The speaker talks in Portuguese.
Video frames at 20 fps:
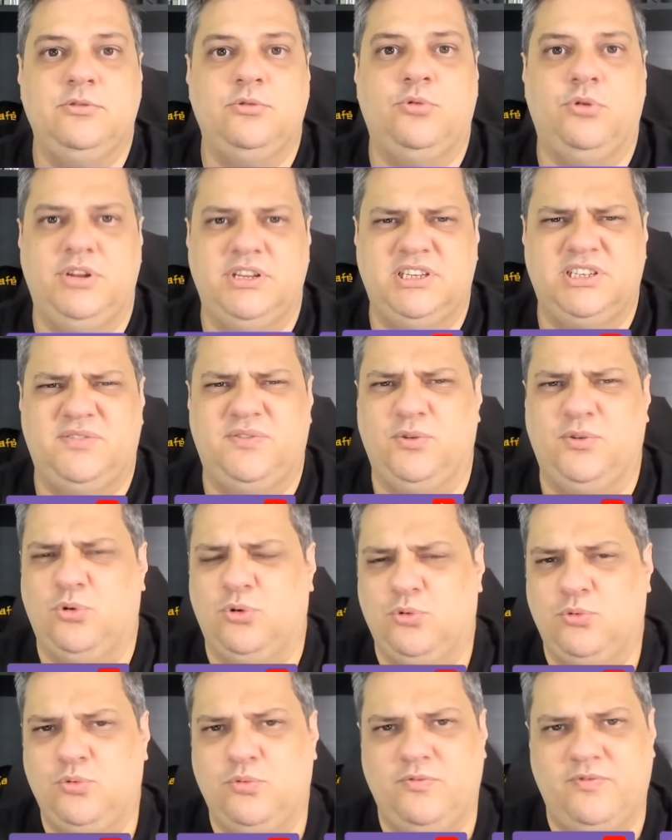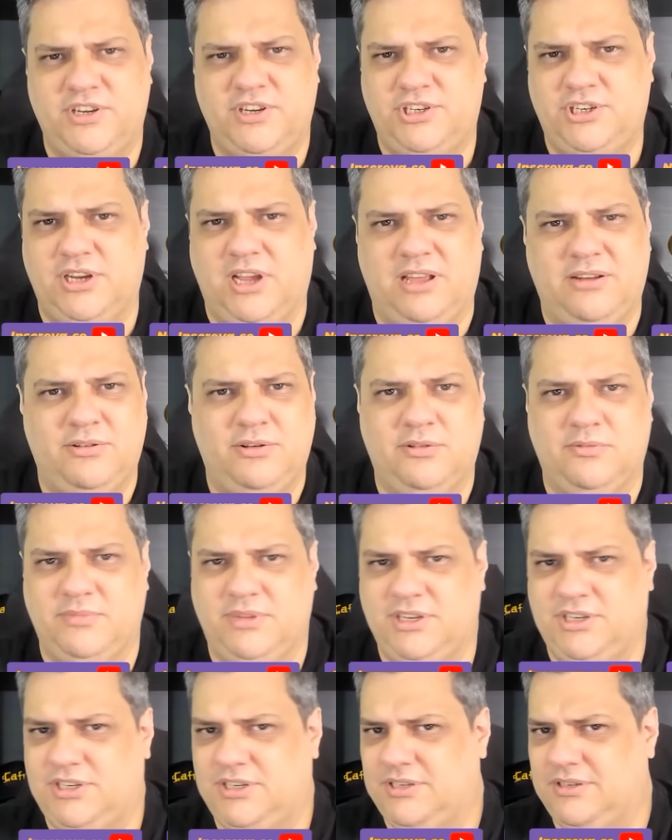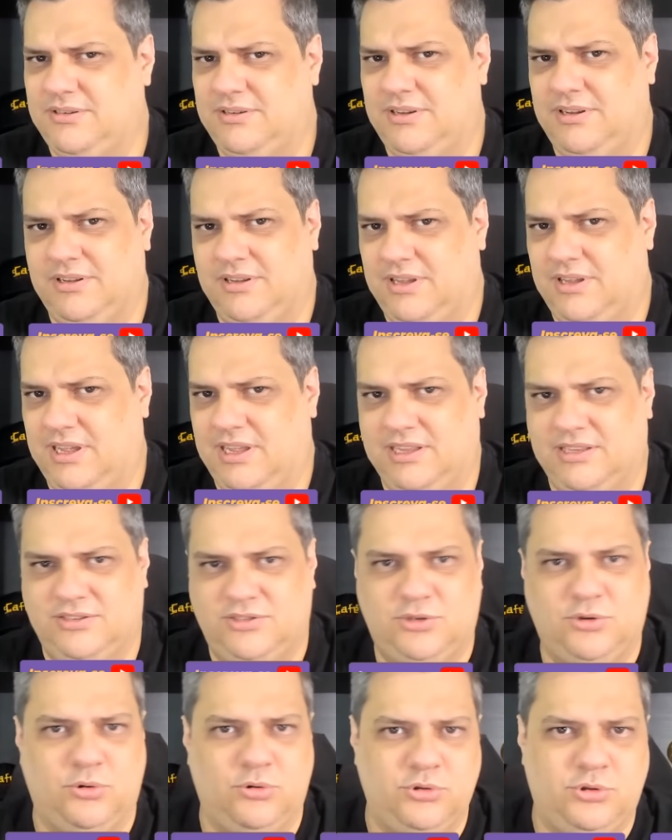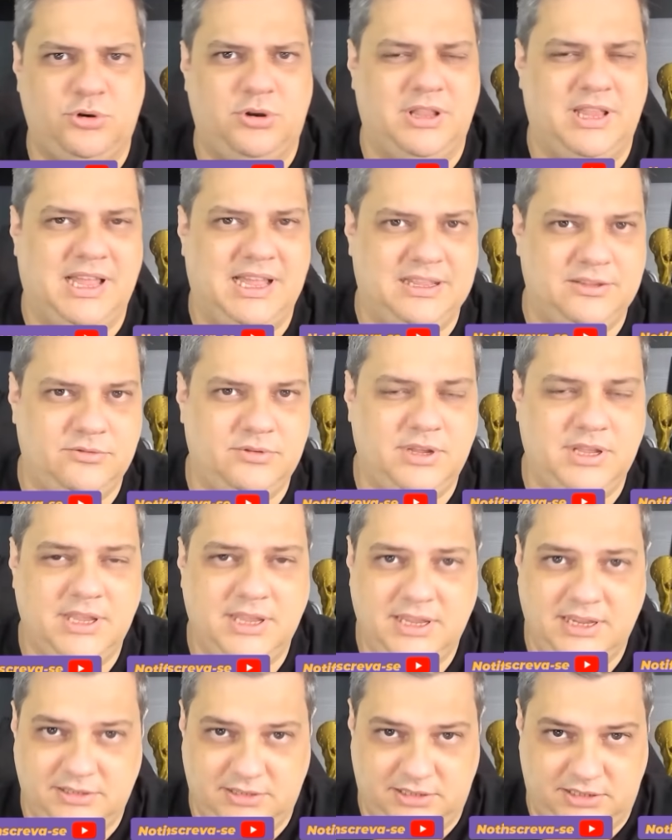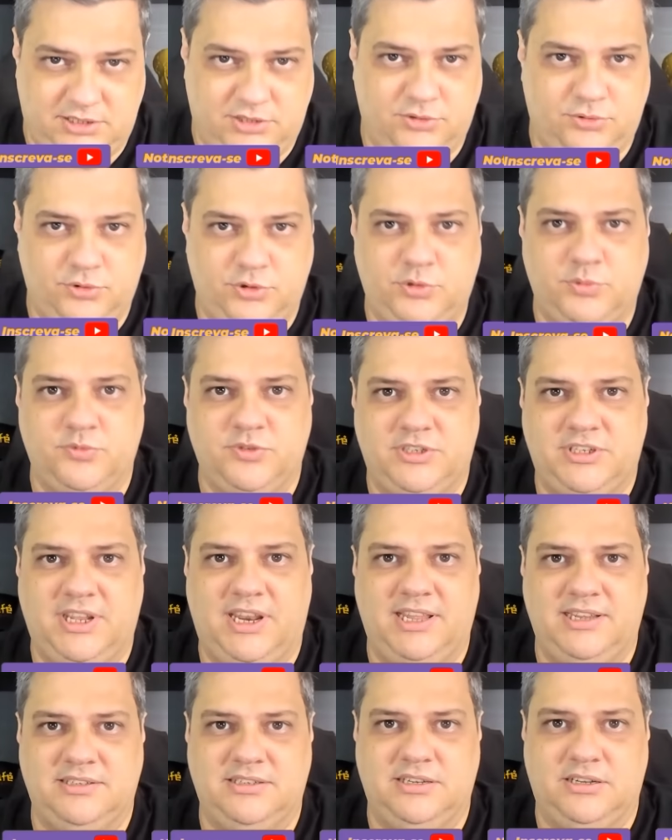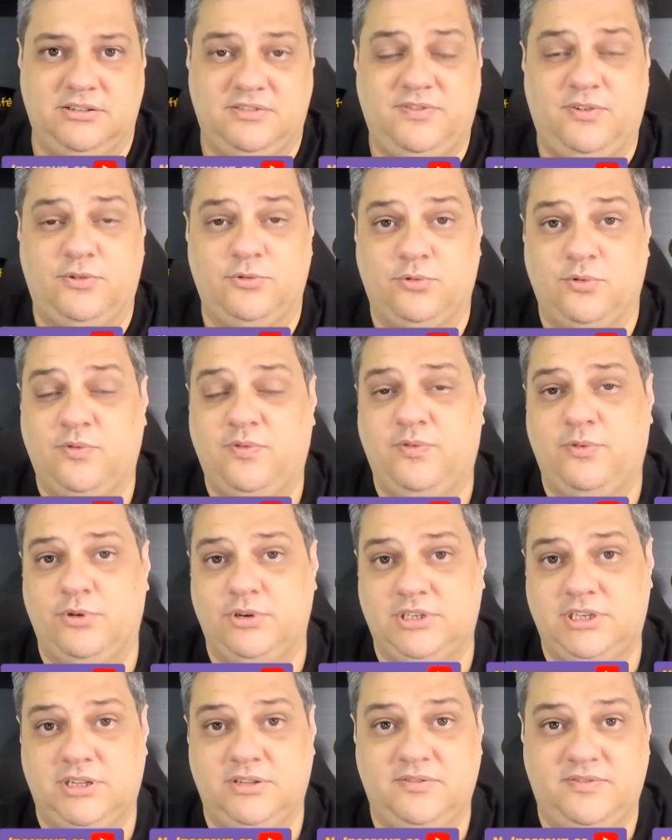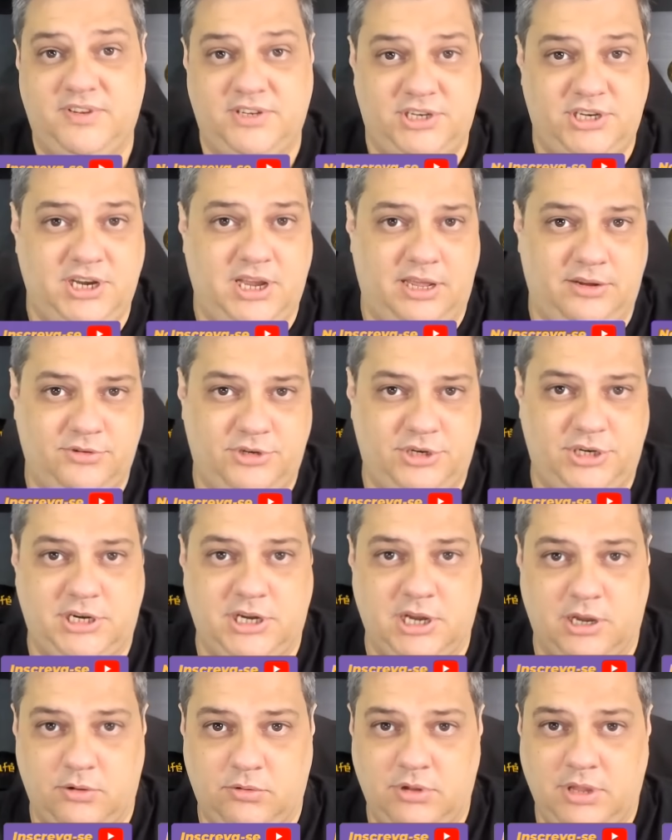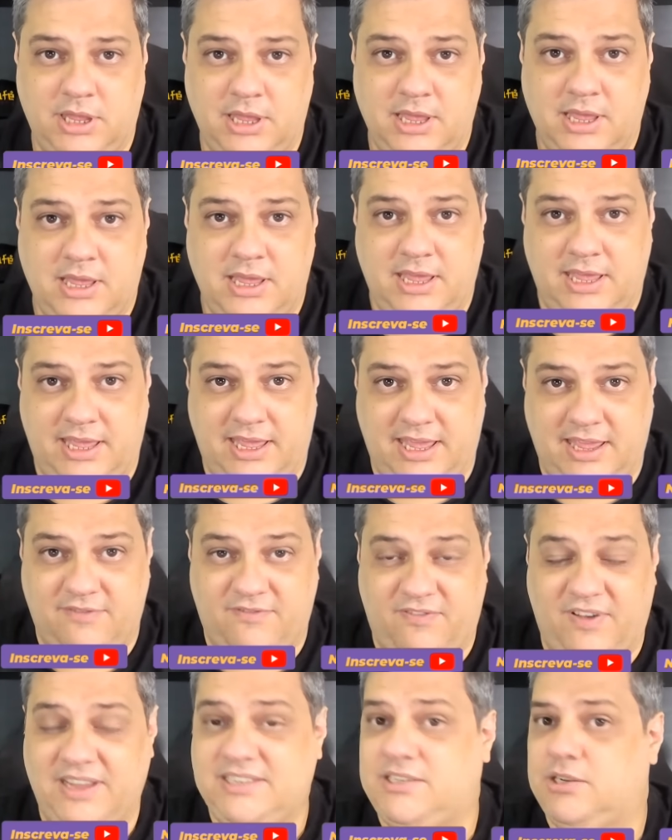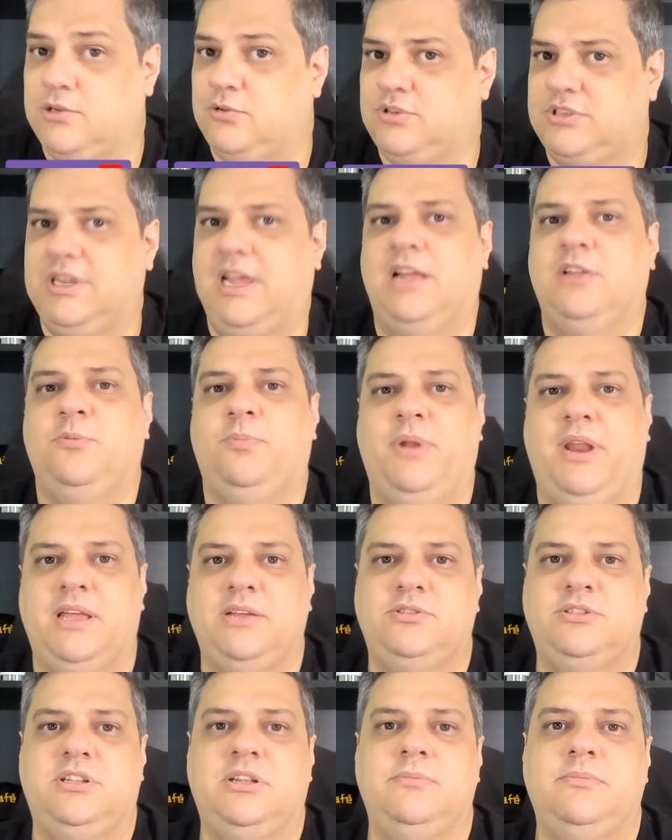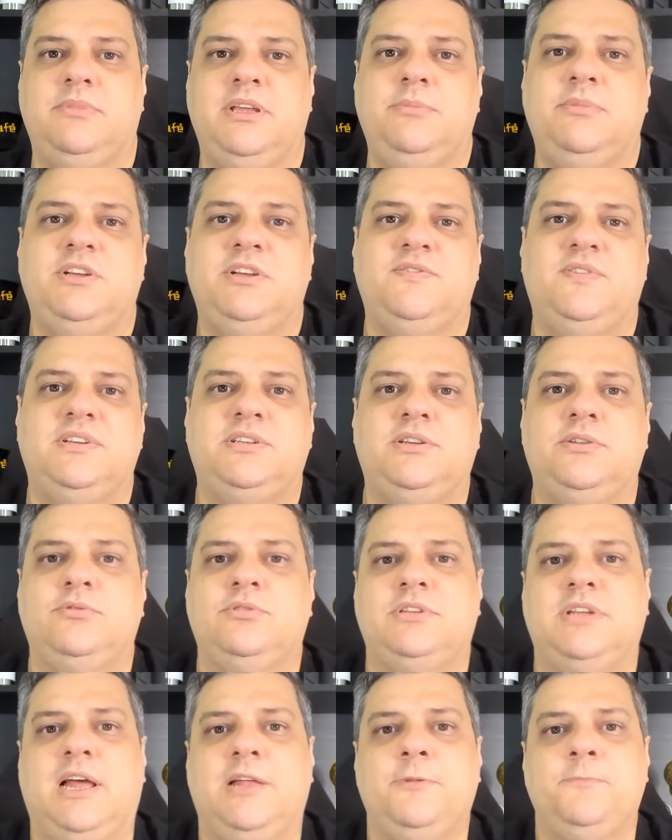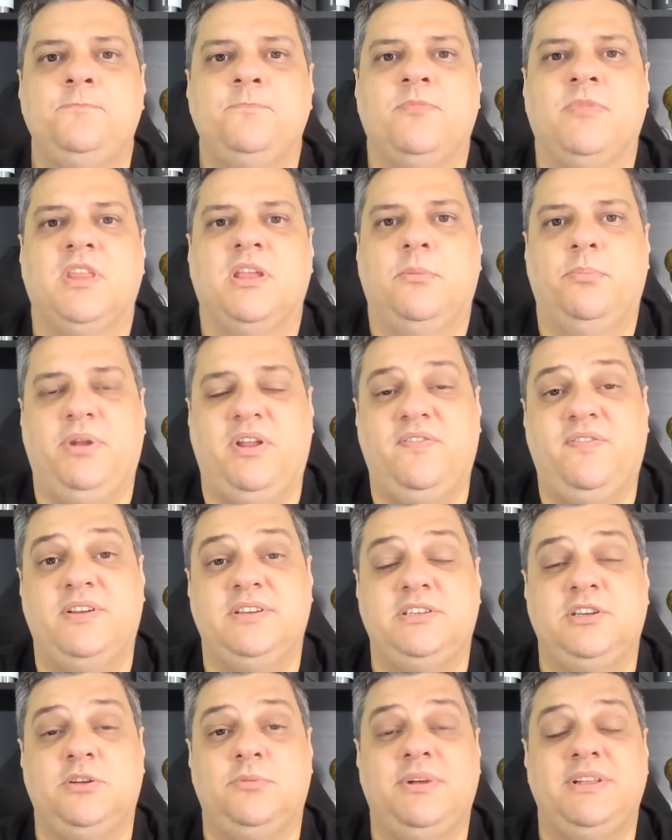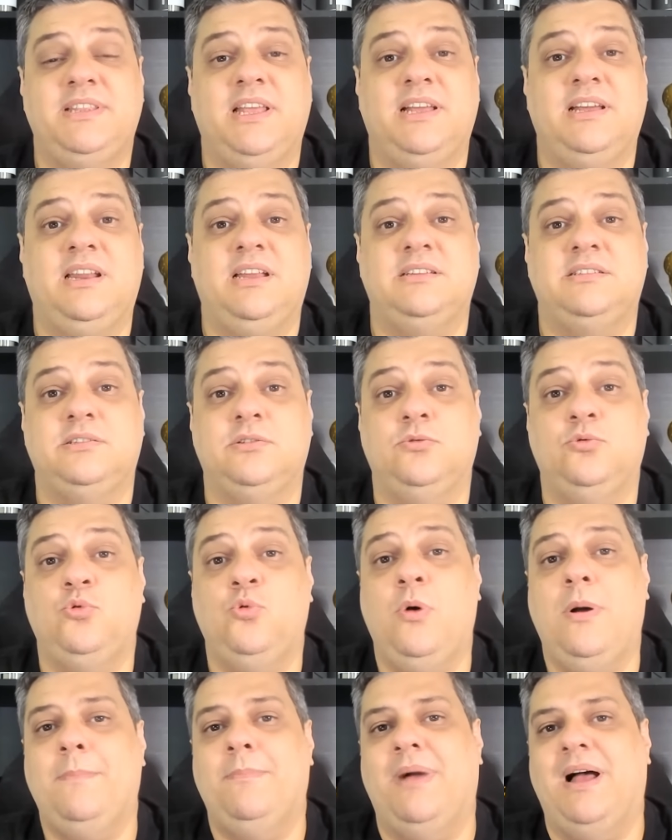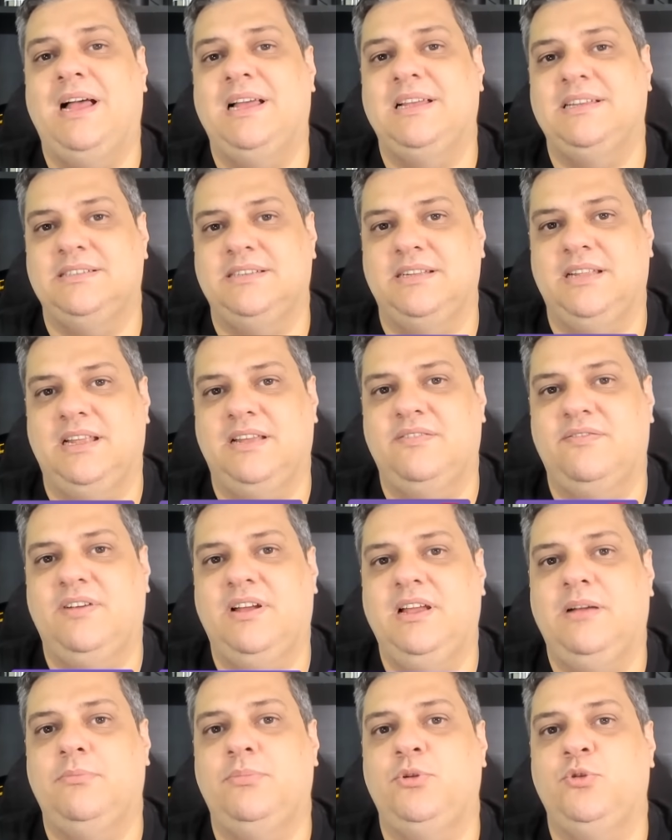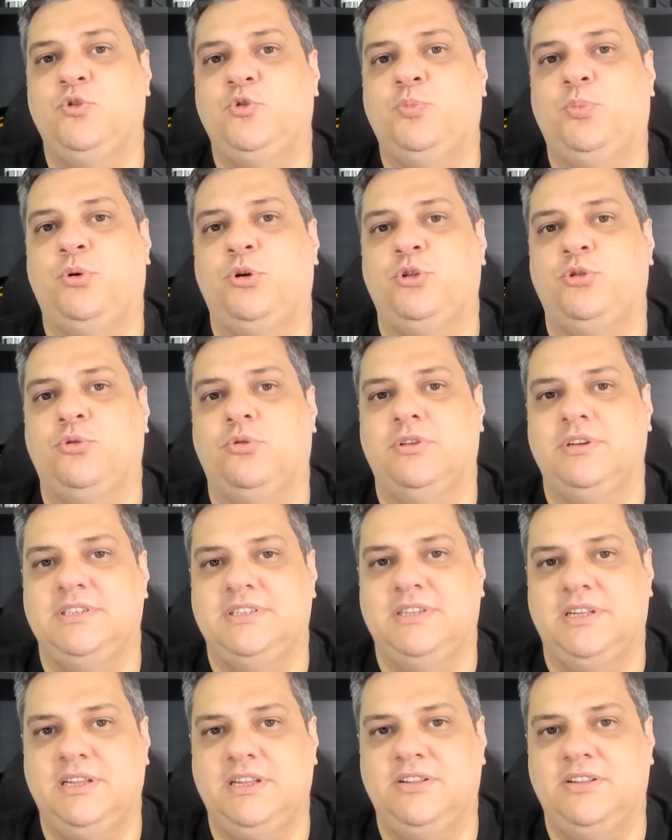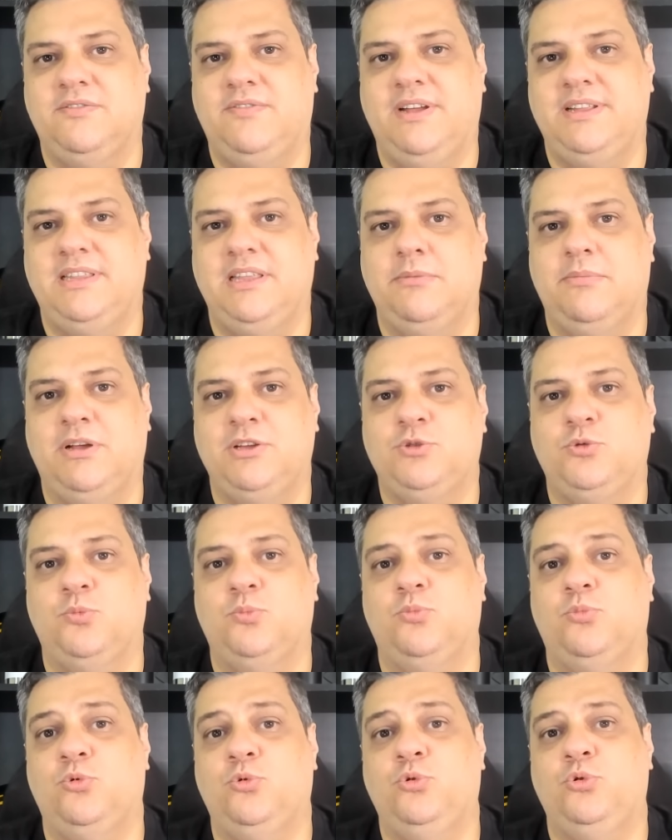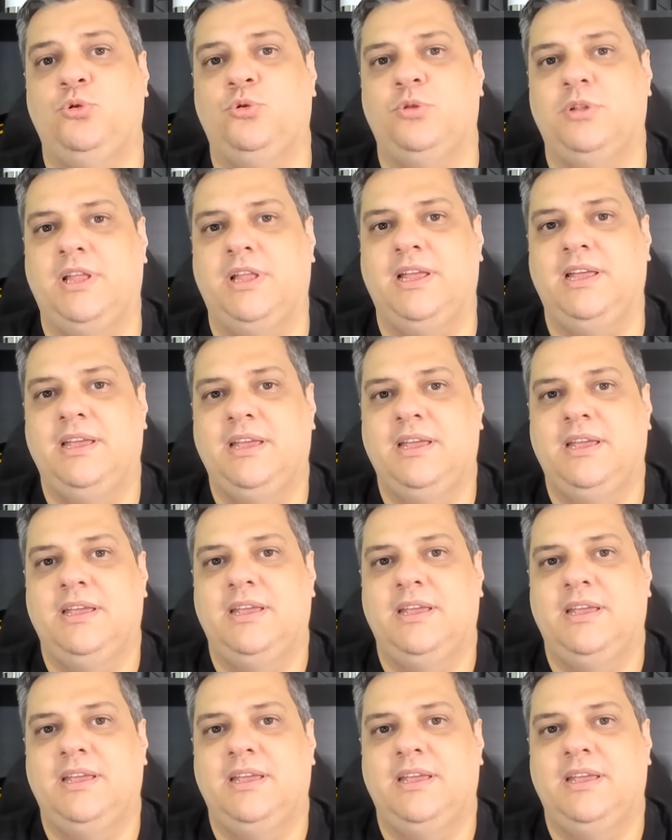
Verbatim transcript: O Corinthians ficou com um vestiário realmente é, descontrolado nesses últimos três anos, faltou força no vestiário. Chicão é, vai ser usado para isso também, mas vai ser usado para fazer uma integração com a base, né? Vai abrir os portões ali, não vai ter mais um muro, né?